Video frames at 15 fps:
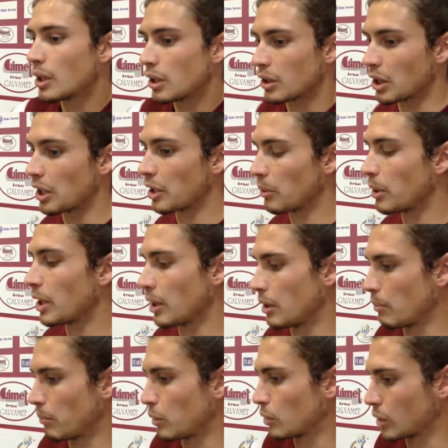di arrivare in
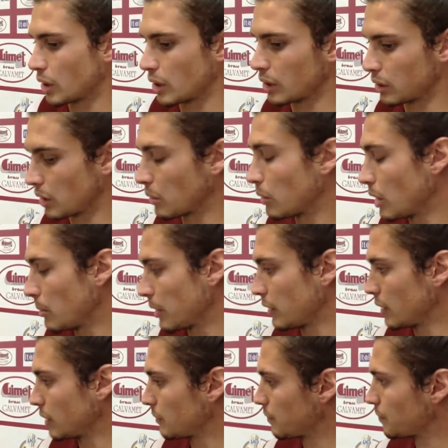porta tranquillamente.